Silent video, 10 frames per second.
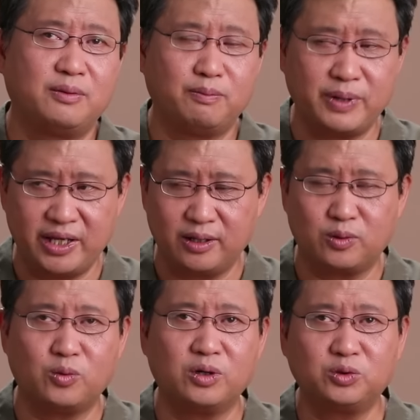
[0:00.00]
美
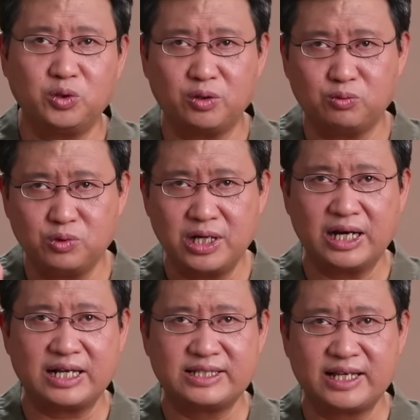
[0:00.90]
国对乌克
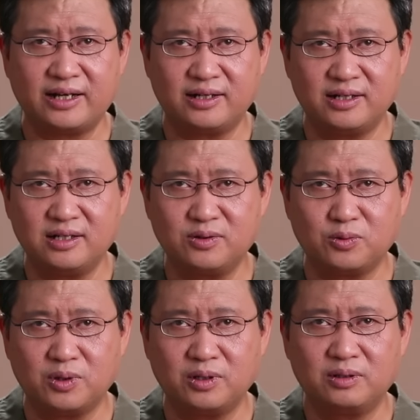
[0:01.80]
兰在俄
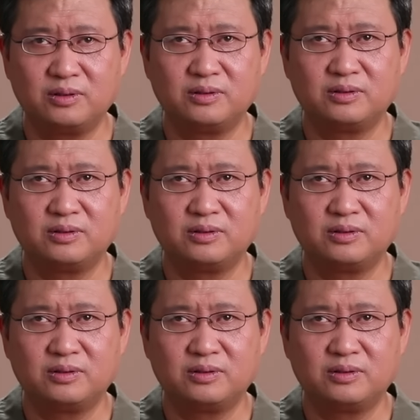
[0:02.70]
国